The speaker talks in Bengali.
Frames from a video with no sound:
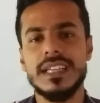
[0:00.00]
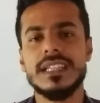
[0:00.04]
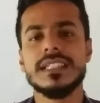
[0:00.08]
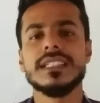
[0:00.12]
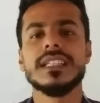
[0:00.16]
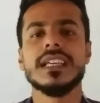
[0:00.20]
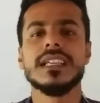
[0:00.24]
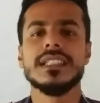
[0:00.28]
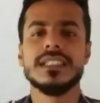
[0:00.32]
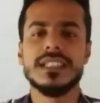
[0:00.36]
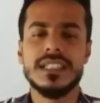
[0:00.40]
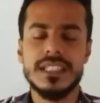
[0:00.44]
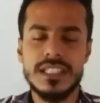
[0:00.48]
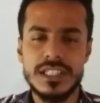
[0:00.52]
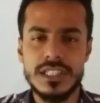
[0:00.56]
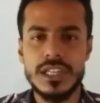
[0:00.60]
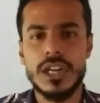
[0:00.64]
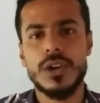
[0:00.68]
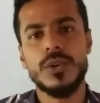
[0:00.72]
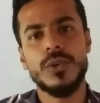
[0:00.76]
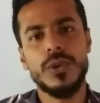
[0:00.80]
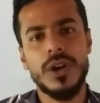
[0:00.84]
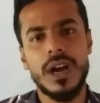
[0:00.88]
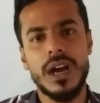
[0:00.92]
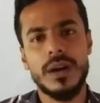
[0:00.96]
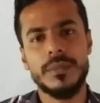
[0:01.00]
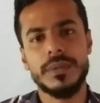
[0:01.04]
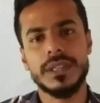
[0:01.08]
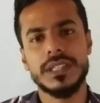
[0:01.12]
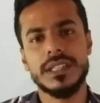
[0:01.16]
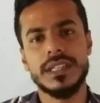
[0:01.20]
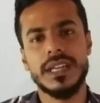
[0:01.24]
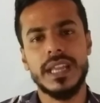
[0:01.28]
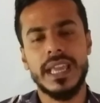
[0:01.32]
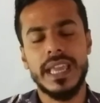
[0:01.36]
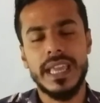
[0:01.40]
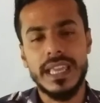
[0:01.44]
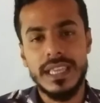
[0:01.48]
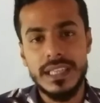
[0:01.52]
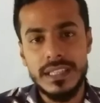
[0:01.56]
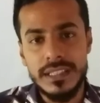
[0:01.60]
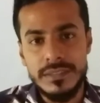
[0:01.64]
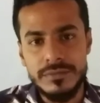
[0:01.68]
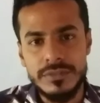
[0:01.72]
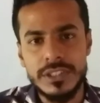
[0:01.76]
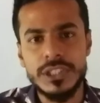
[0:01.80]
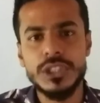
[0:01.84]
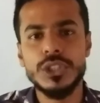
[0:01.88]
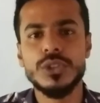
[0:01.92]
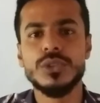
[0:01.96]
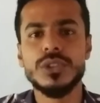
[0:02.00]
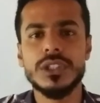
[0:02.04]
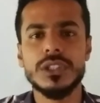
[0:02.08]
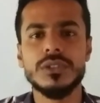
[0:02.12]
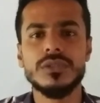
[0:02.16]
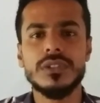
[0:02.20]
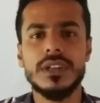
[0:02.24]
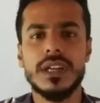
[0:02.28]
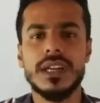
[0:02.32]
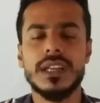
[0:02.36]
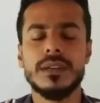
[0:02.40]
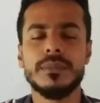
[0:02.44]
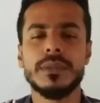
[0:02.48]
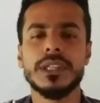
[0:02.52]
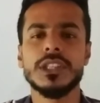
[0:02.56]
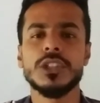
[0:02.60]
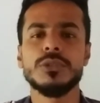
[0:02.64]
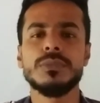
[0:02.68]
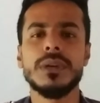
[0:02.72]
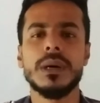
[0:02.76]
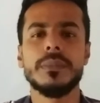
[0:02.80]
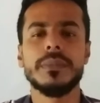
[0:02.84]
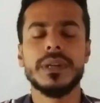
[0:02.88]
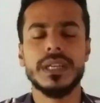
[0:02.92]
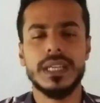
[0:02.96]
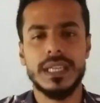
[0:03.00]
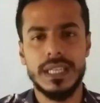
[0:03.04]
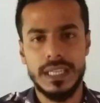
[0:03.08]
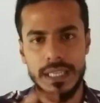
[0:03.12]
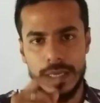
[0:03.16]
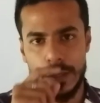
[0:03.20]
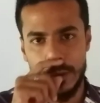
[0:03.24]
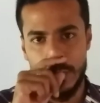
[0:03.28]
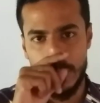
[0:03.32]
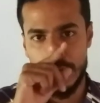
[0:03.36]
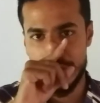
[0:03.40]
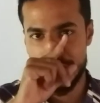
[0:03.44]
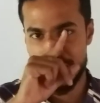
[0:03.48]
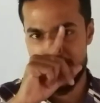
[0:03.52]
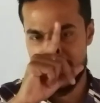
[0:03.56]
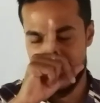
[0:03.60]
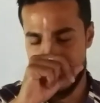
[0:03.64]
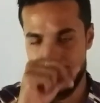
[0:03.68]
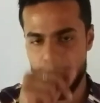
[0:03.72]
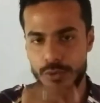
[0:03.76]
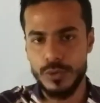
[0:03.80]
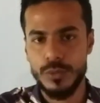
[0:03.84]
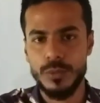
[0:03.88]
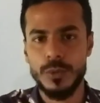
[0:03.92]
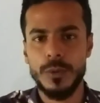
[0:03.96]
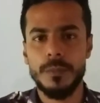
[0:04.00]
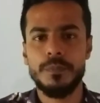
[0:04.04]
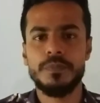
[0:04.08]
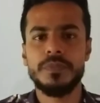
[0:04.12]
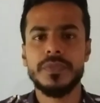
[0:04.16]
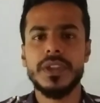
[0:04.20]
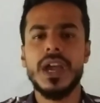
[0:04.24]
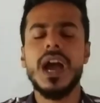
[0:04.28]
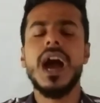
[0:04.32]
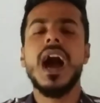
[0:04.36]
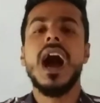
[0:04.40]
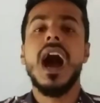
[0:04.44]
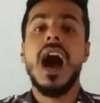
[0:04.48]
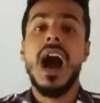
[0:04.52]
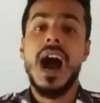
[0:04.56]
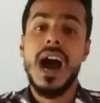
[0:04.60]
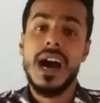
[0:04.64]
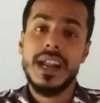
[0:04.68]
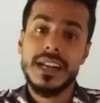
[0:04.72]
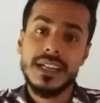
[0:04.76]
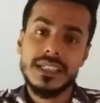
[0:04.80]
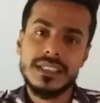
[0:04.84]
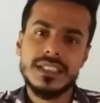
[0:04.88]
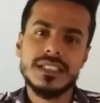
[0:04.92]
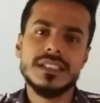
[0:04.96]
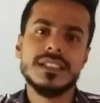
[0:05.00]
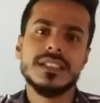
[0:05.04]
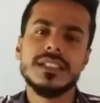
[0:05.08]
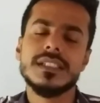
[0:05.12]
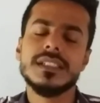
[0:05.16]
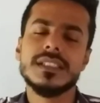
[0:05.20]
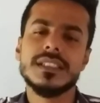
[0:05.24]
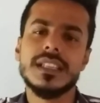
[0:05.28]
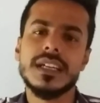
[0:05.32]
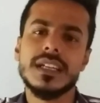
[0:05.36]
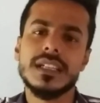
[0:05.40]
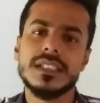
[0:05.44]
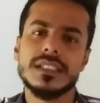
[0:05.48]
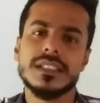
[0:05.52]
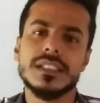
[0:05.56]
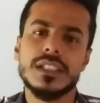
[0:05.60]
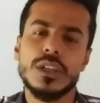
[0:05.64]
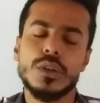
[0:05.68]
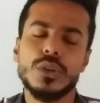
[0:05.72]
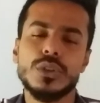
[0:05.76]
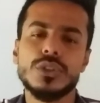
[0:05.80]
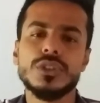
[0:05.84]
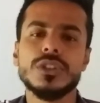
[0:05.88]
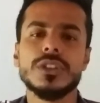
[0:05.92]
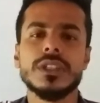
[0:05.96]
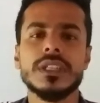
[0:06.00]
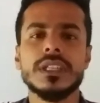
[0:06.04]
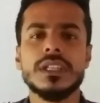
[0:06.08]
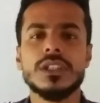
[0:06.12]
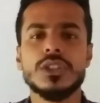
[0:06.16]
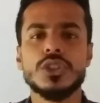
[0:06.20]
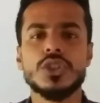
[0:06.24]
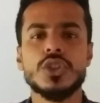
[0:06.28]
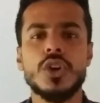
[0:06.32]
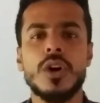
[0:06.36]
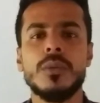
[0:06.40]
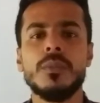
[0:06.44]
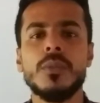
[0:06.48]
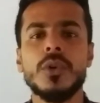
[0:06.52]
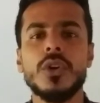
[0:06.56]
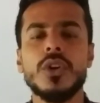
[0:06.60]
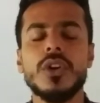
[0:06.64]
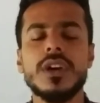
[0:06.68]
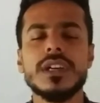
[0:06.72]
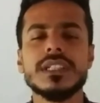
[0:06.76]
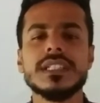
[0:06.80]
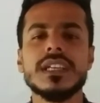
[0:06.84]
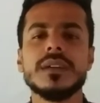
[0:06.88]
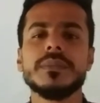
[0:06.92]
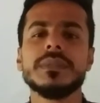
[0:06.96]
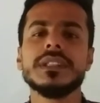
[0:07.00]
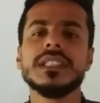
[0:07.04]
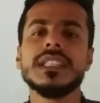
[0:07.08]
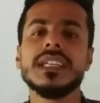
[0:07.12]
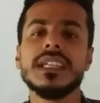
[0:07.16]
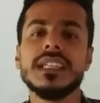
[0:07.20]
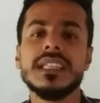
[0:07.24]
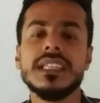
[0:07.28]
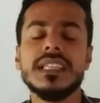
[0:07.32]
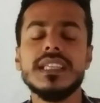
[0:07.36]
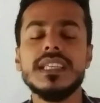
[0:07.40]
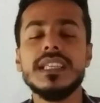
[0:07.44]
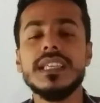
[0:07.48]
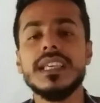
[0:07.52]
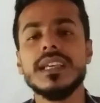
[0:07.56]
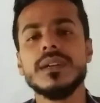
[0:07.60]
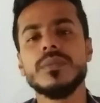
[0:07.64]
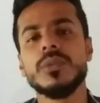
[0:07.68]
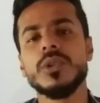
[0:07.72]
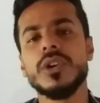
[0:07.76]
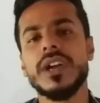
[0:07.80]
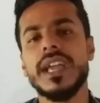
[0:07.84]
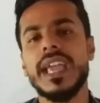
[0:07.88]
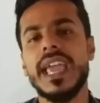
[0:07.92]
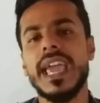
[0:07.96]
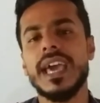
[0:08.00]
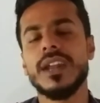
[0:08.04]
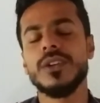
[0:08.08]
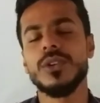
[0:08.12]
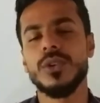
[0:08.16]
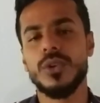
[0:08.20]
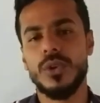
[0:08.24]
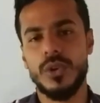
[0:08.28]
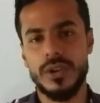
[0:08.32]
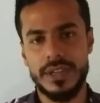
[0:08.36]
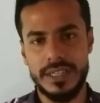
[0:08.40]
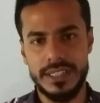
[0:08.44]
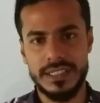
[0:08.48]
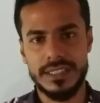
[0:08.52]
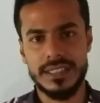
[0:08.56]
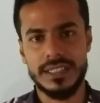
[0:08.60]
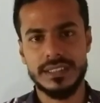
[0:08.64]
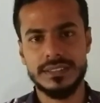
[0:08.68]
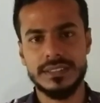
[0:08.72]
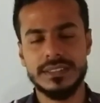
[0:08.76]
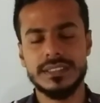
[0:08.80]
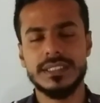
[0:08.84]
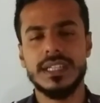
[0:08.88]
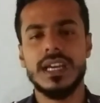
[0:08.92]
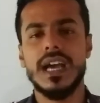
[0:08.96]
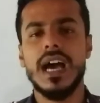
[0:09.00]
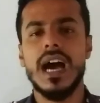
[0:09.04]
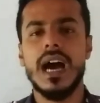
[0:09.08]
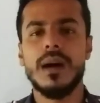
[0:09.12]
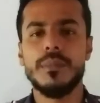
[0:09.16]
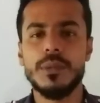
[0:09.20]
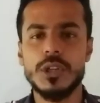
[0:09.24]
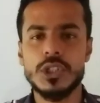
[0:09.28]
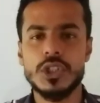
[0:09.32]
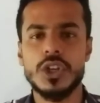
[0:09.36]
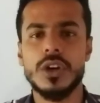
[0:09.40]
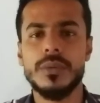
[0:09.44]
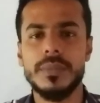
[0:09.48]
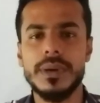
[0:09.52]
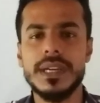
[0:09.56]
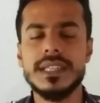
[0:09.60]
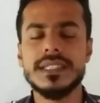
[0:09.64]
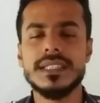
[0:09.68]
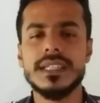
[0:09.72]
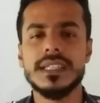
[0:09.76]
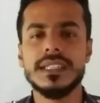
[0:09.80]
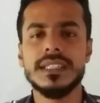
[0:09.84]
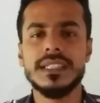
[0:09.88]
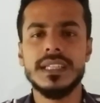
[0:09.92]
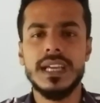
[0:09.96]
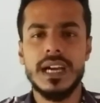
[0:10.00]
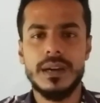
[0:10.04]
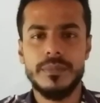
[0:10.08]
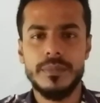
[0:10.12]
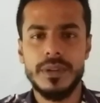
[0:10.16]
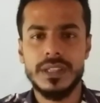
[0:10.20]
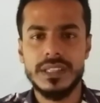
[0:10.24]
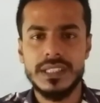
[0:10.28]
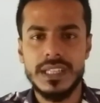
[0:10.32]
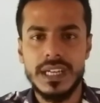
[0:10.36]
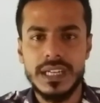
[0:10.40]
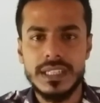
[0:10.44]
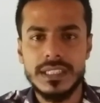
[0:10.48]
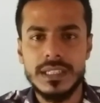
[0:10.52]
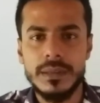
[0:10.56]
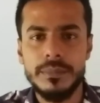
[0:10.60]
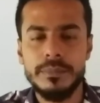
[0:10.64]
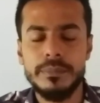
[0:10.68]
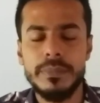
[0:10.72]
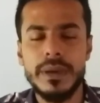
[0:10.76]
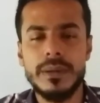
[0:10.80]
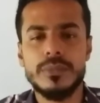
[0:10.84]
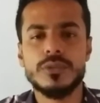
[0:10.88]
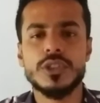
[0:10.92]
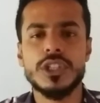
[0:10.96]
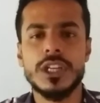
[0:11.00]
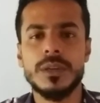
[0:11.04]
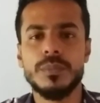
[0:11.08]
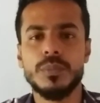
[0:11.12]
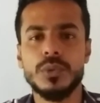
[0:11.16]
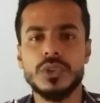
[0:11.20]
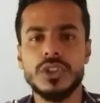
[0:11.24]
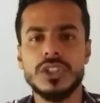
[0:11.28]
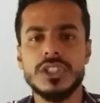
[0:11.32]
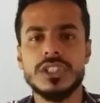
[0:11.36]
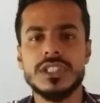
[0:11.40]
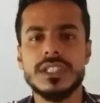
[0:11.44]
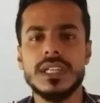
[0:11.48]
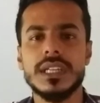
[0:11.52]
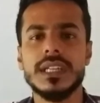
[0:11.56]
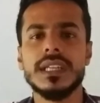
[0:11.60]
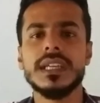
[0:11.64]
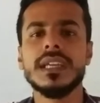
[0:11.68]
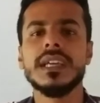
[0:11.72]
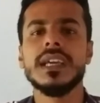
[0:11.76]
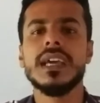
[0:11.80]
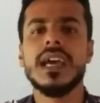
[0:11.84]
সেই জিনিসটাও আমাদের এই ভিডিও টিউটোরিয়ালের মাধ্যমে আমরা ক্লিয়ার করার চেষ্টা করব আরেকটা জিনিস থাকে সেটা হচ্ছে সমন্বয় জাবেদা কি এবং কেন করে এটা আমরা সবাই জানি আমাদের একটা ব্যবসায় প্রতিষ্ঠানে